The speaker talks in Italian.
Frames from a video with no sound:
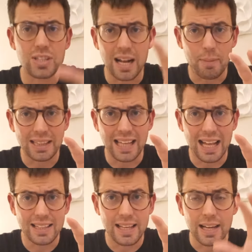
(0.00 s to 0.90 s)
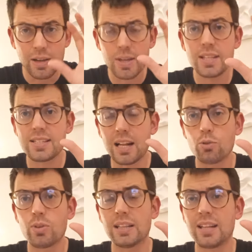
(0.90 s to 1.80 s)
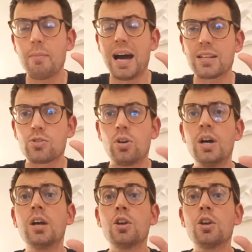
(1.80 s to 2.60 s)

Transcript: ci darà battaglia e quindi sarà dura il 3 marzo